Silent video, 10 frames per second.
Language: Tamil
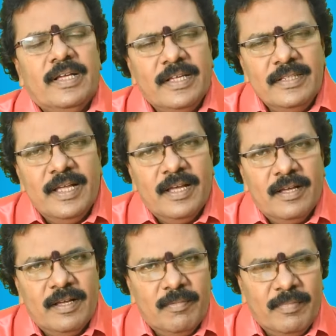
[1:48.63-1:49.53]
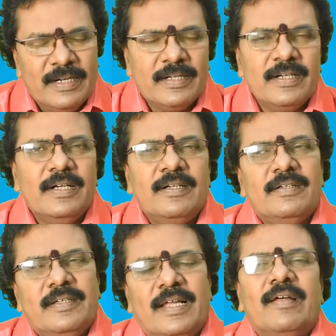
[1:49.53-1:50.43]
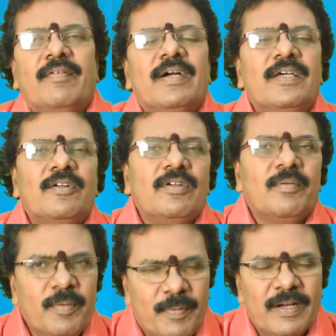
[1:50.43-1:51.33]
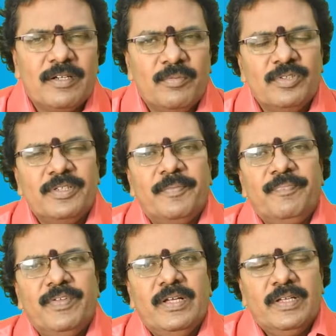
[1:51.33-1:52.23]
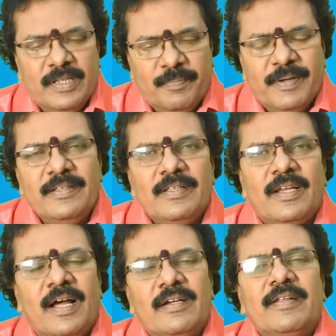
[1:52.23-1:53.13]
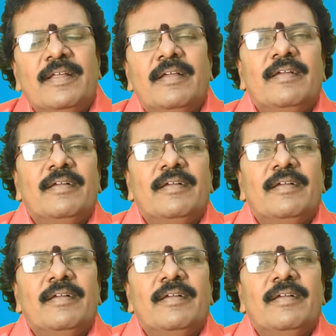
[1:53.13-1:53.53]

இந்த மாற்றங்கள் என்னவாக இருக்கும் நம்ம பார்க்குற போது இப்போ இந்த லாட்ரி